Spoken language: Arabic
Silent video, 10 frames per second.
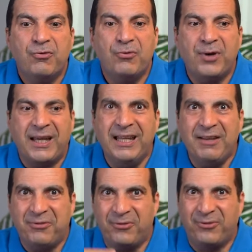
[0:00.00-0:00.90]

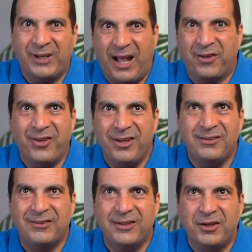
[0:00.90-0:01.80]
فكده في
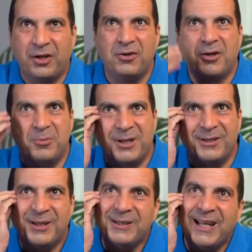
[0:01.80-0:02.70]
لحظات يا نهار
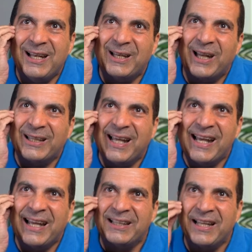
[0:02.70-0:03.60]
ابيض ده ده
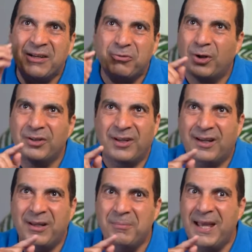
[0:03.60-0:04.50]
انا ده انا في
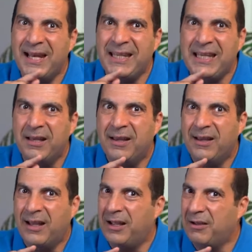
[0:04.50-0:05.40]
وضع مالي
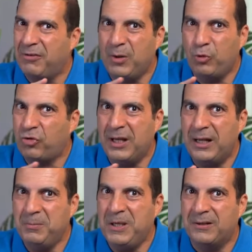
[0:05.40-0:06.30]
آه، في
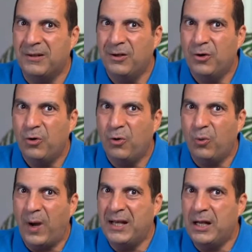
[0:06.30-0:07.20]
مشكله كبيره
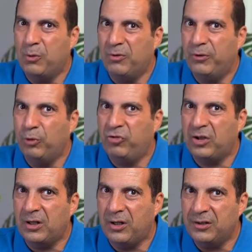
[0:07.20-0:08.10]
وانا لو الفلوس
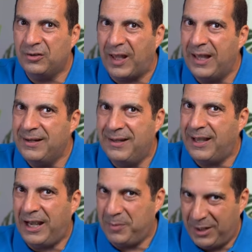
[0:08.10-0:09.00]
دي طلعت
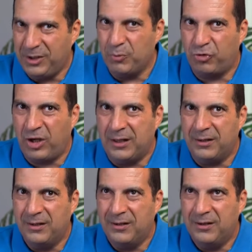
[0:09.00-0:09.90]
انا هيبقى عندي مشكله